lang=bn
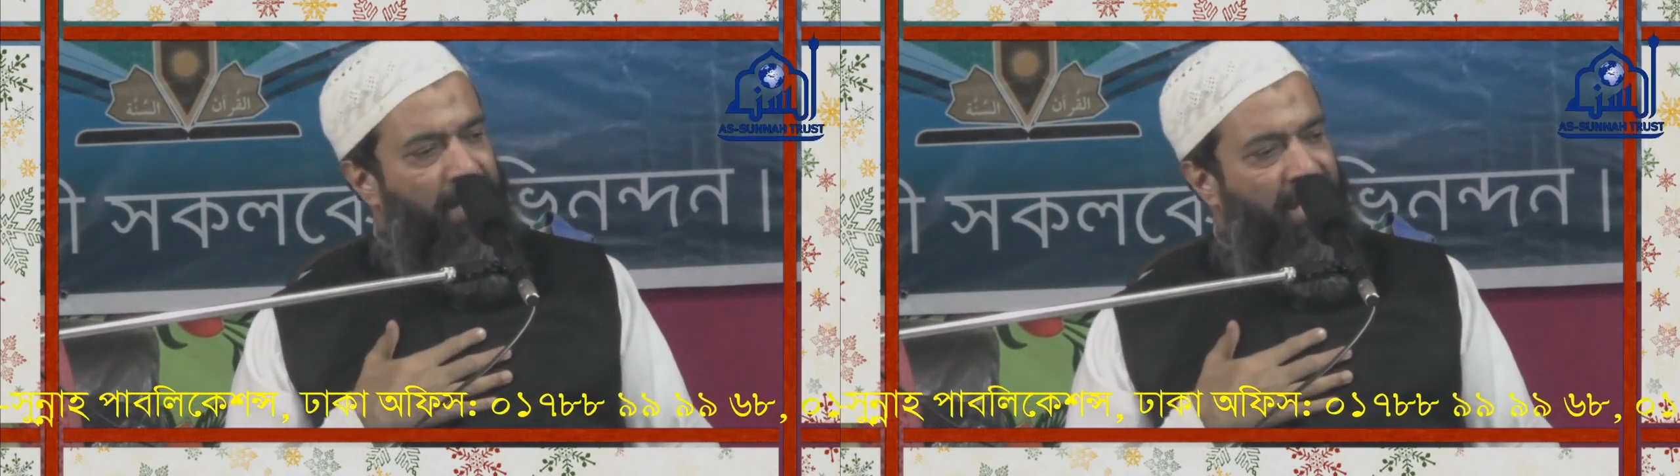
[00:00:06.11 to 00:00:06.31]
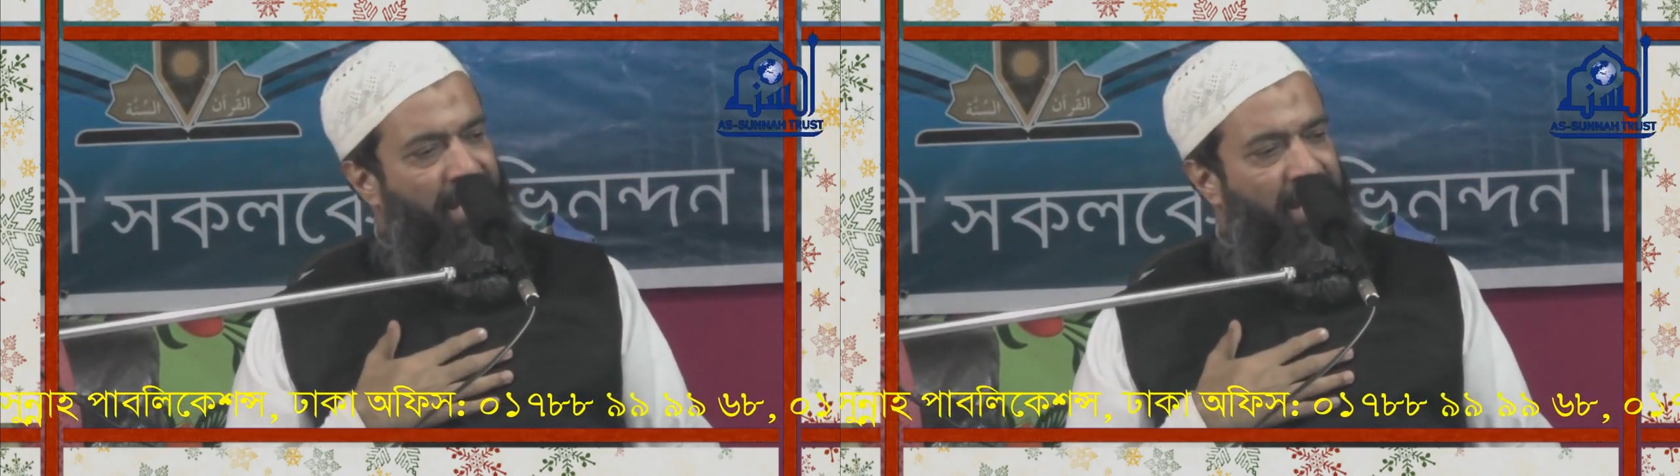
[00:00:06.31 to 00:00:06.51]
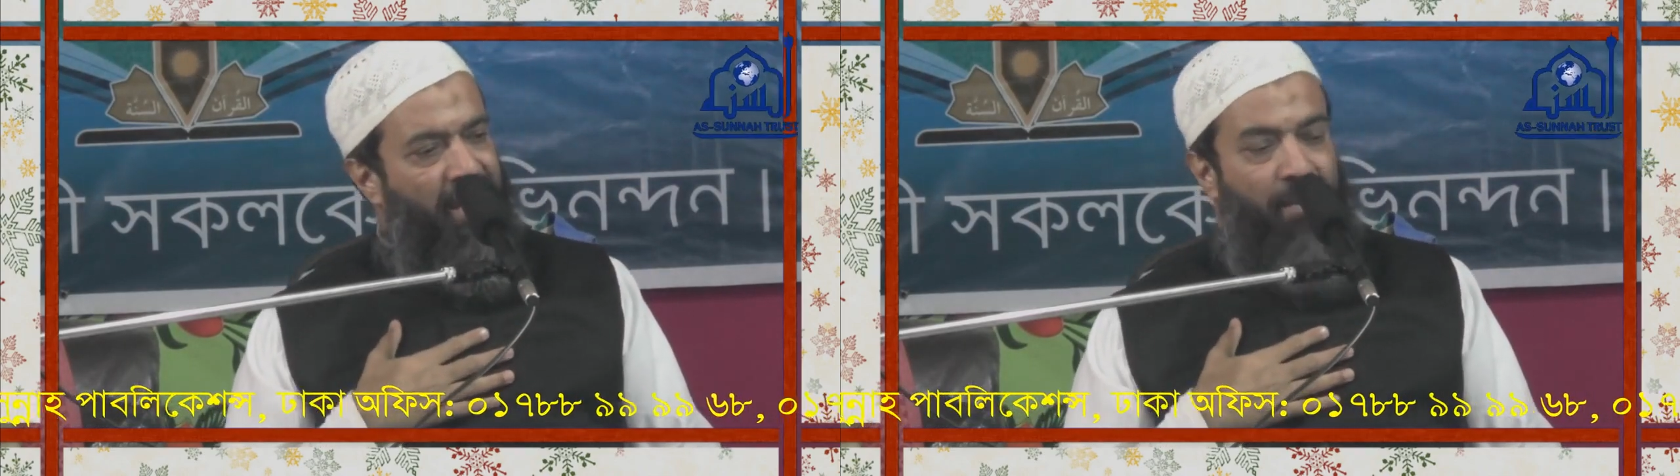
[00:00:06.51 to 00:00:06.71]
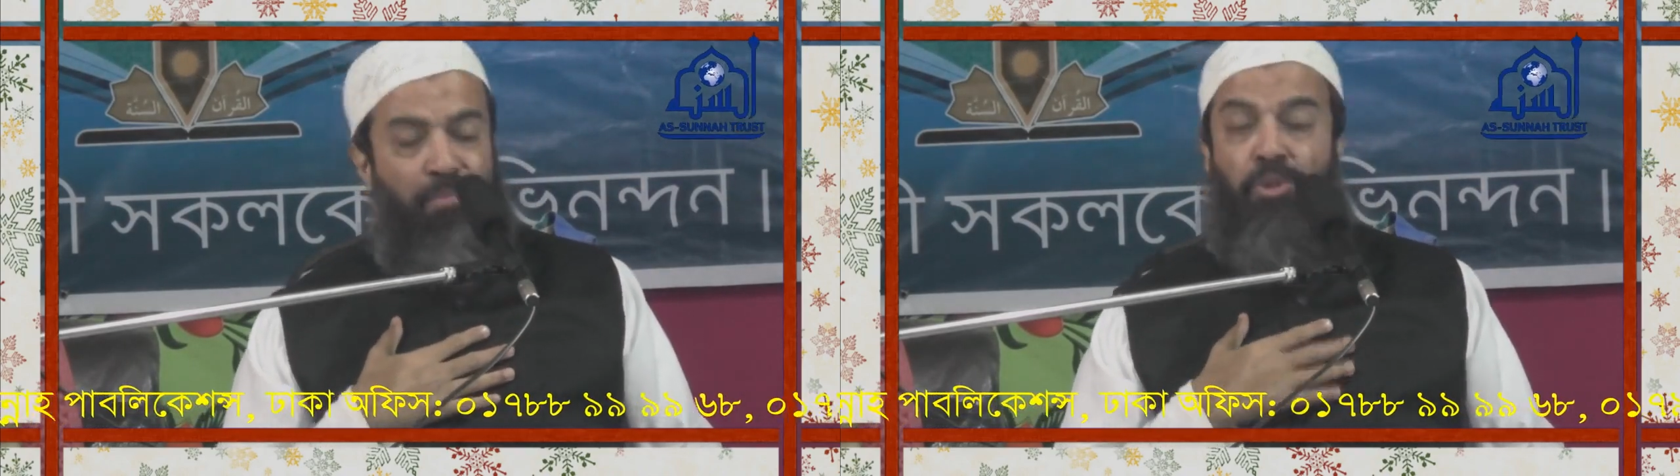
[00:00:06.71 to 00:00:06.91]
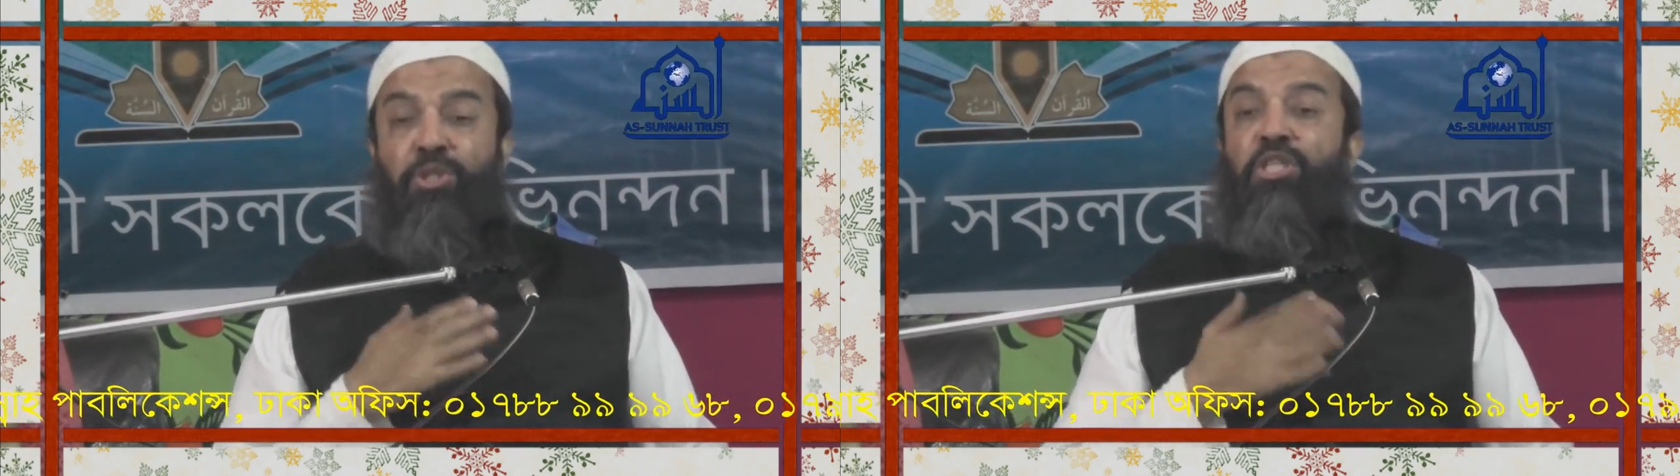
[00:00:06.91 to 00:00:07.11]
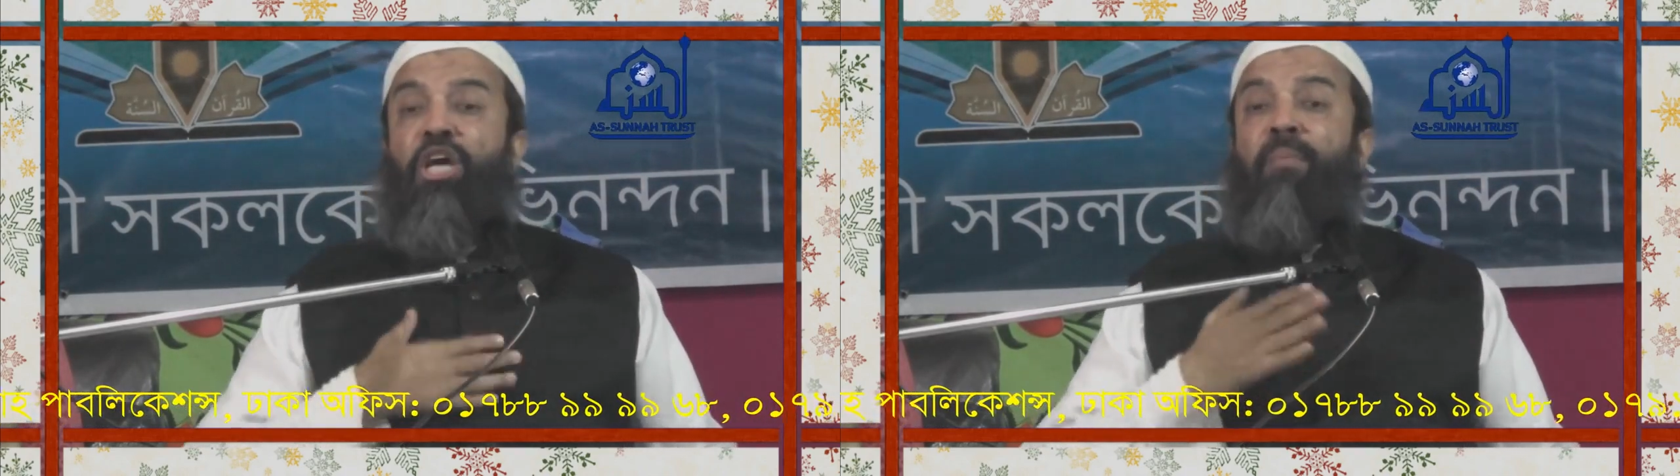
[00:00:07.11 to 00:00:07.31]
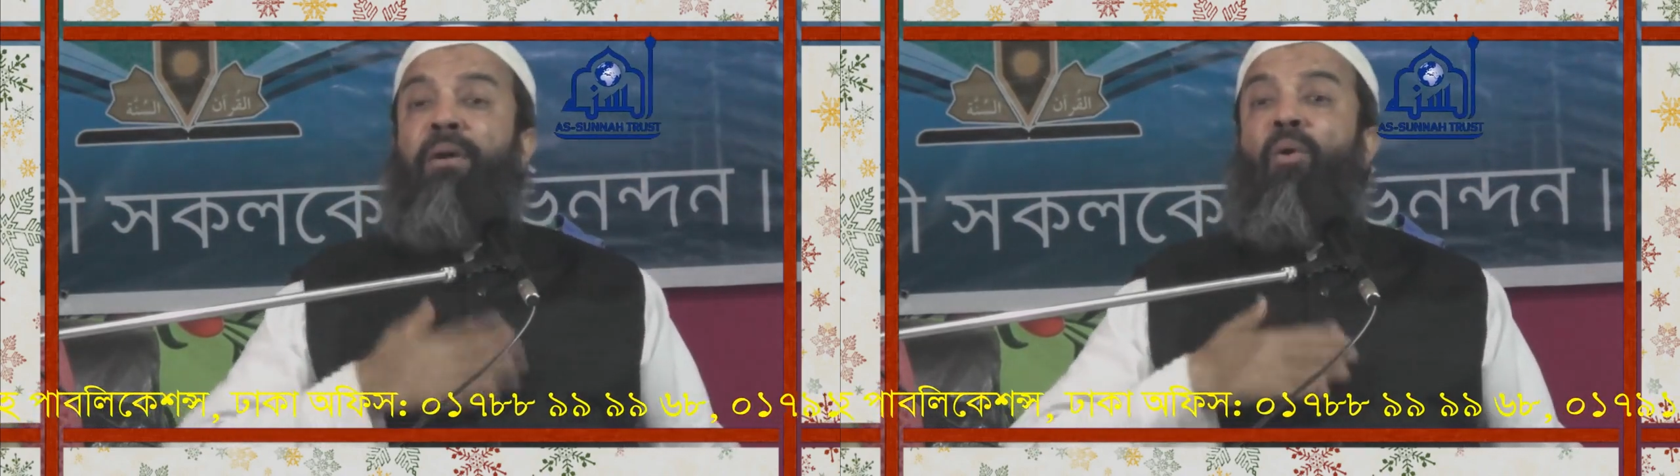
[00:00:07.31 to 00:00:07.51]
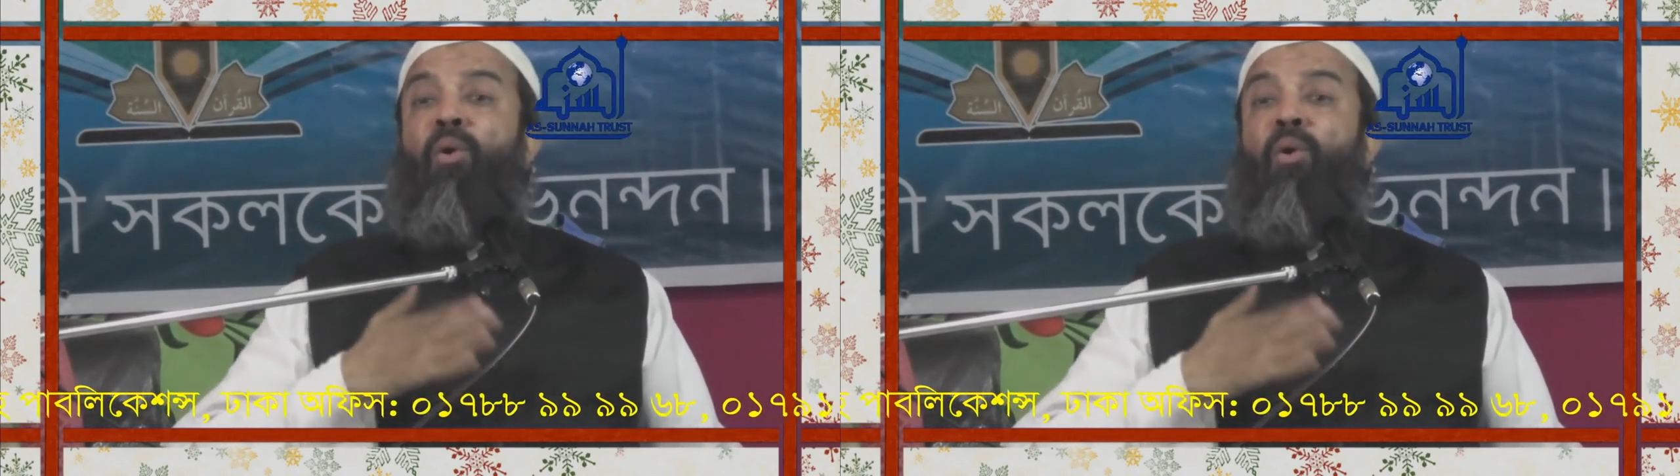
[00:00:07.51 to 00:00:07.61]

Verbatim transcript: ছেলে বুঝতে হবে